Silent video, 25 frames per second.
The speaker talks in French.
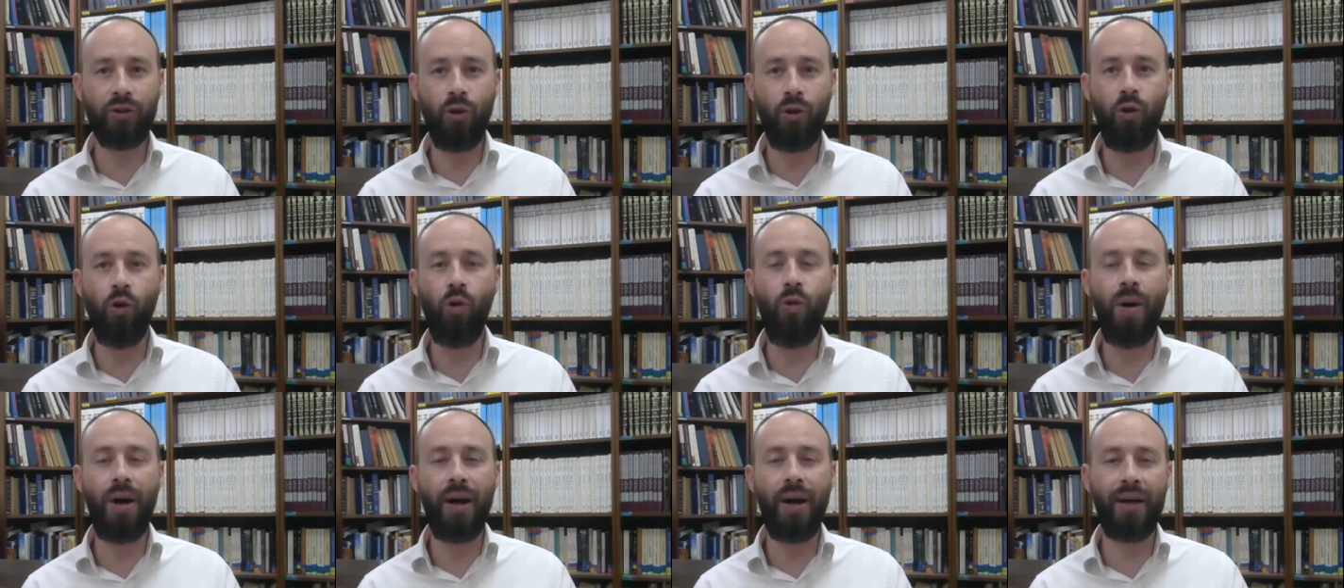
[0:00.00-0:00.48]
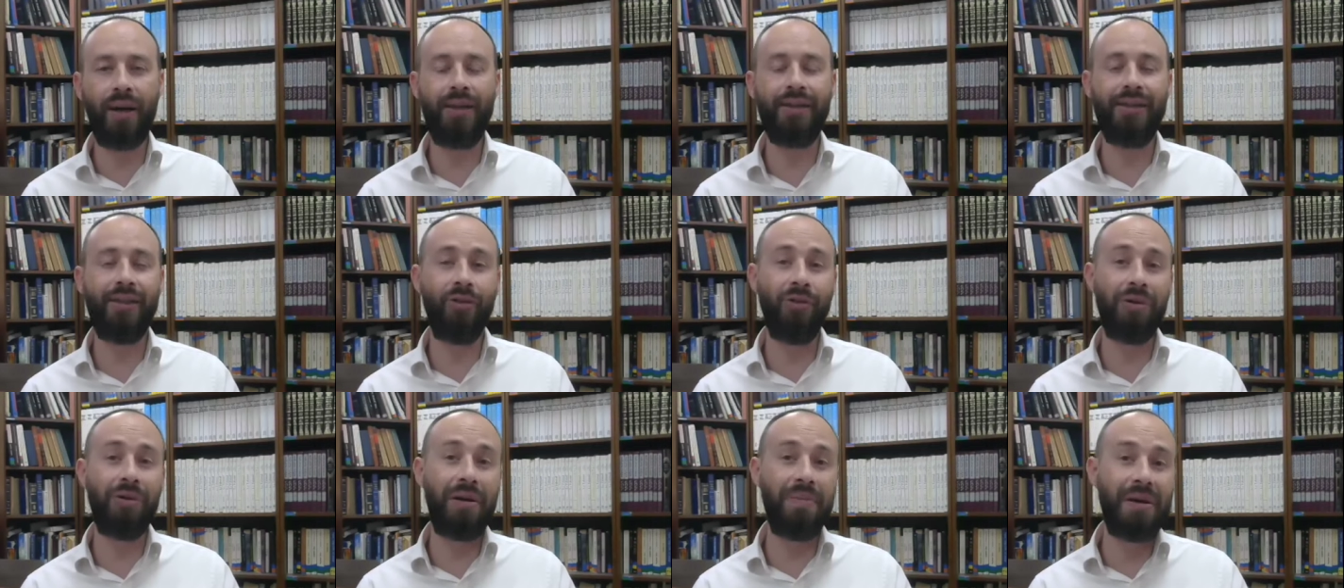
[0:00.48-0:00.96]
le roi a
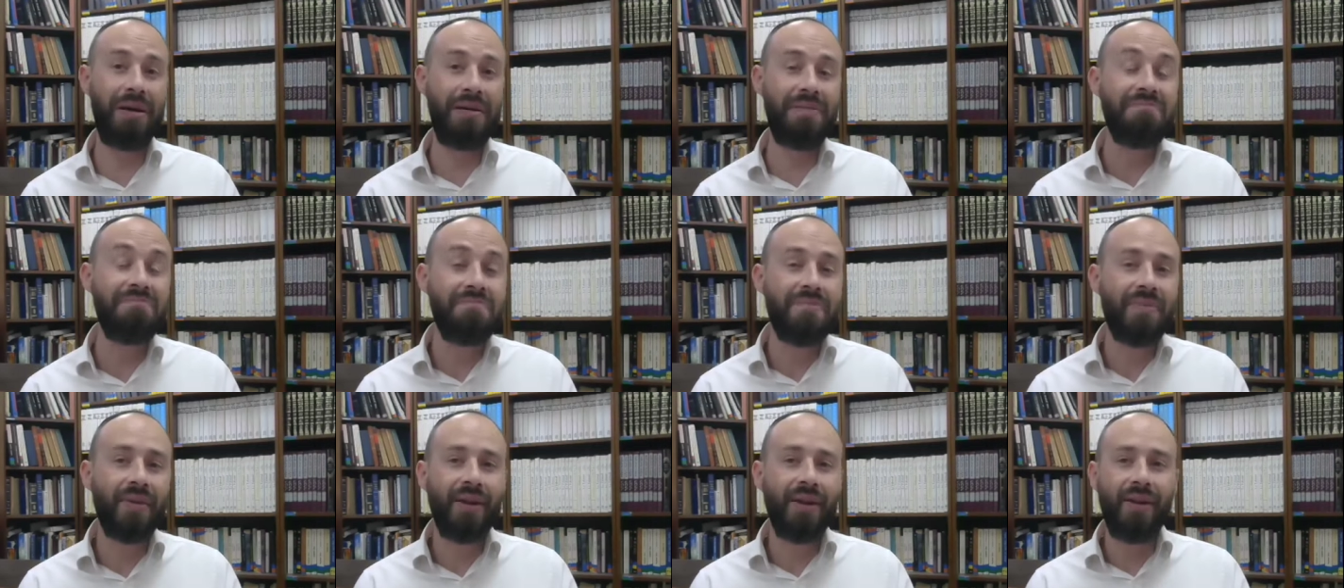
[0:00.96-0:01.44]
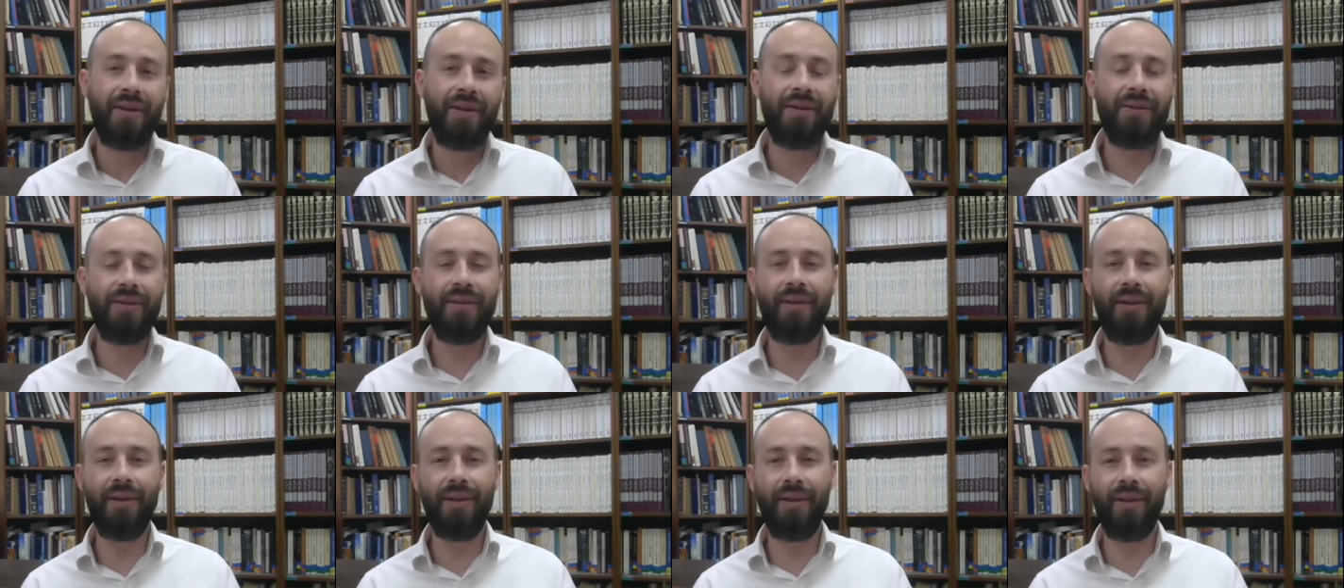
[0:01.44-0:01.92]
dit au rabbin
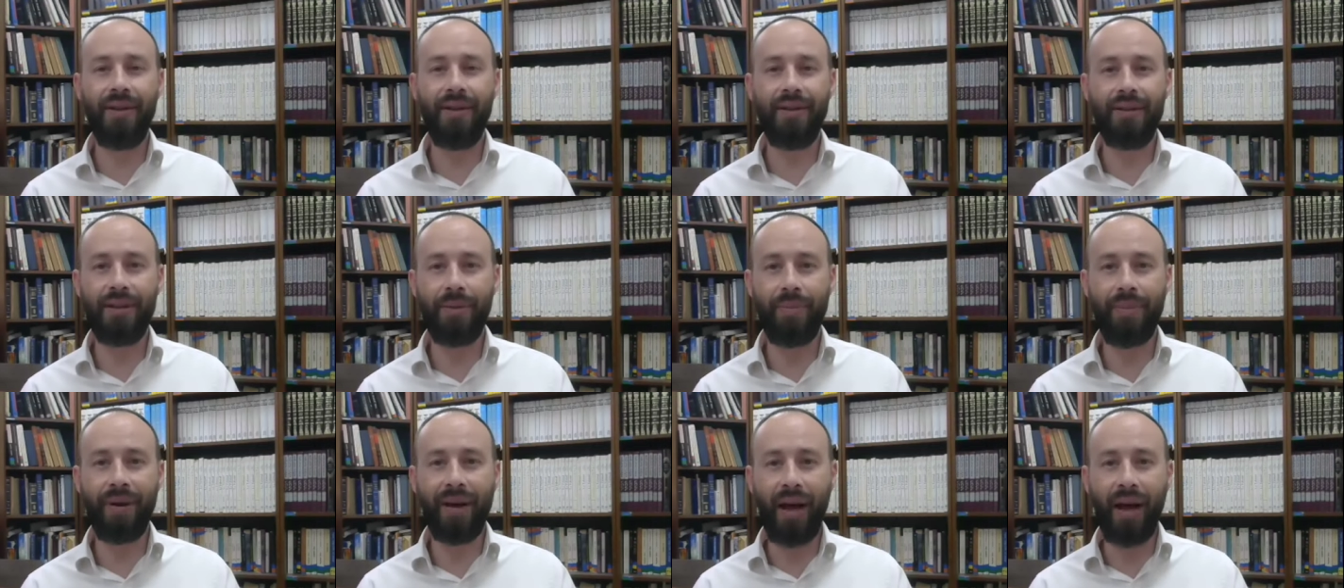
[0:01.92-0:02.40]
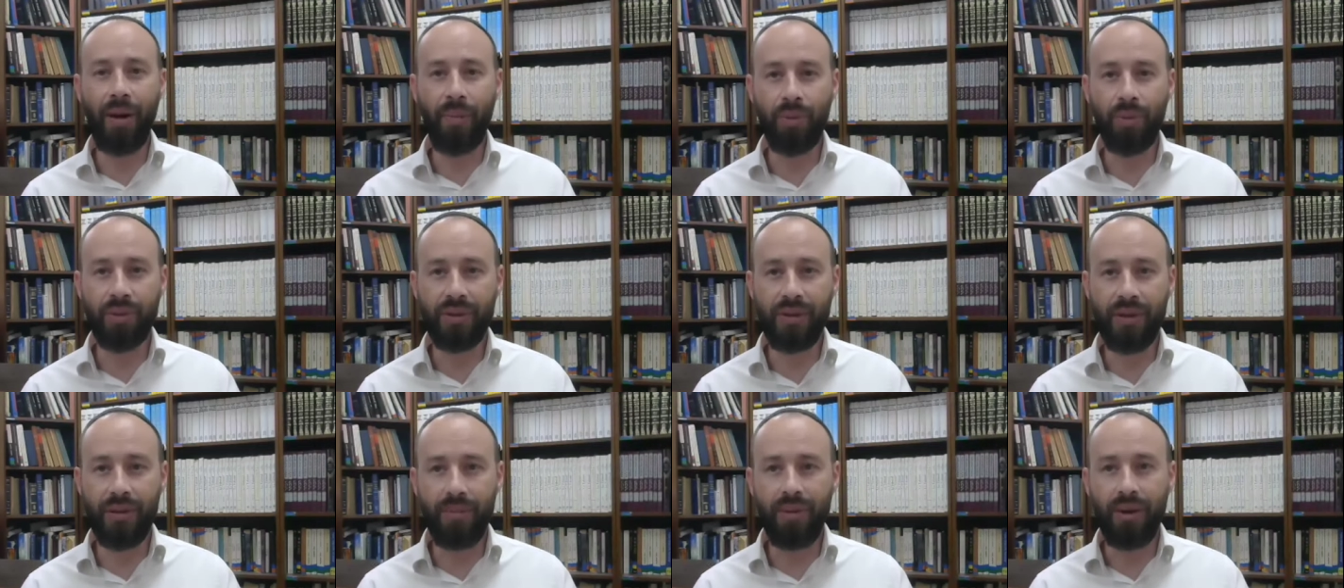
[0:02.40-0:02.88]
ça, ça paraît
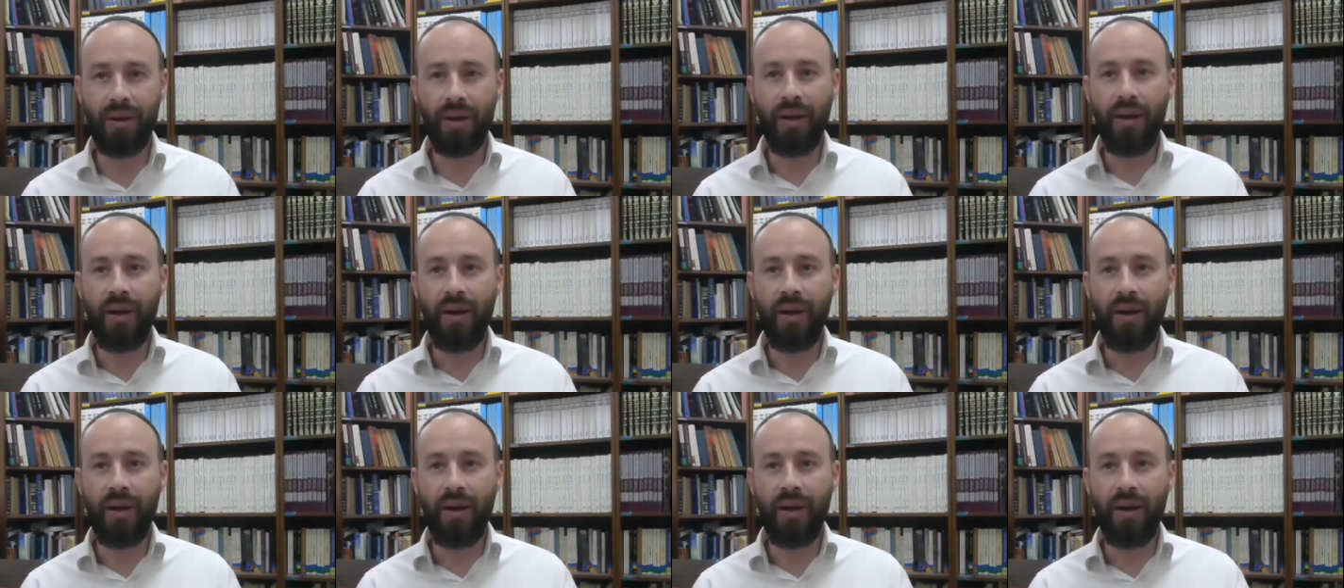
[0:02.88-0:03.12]
impossible.